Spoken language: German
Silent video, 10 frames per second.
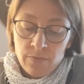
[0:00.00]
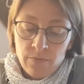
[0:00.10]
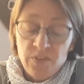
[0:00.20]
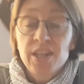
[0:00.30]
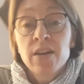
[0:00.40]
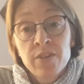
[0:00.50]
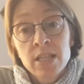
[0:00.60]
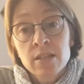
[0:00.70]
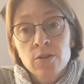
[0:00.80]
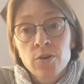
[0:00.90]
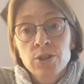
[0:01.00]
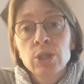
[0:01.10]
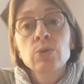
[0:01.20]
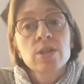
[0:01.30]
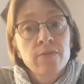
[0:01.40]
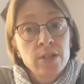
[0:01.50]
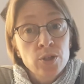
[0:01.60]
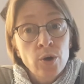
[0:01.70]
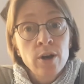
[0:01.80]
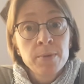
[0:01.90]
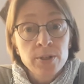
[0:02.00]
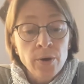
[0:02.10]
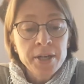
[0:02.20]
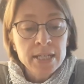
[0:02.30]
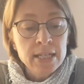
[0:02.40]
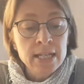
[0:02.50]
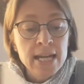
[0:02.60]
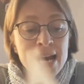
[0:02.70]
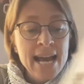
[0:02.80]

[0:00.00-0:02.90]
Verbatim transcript: Wie ihr wisst, konnte Josef die Träume deuten.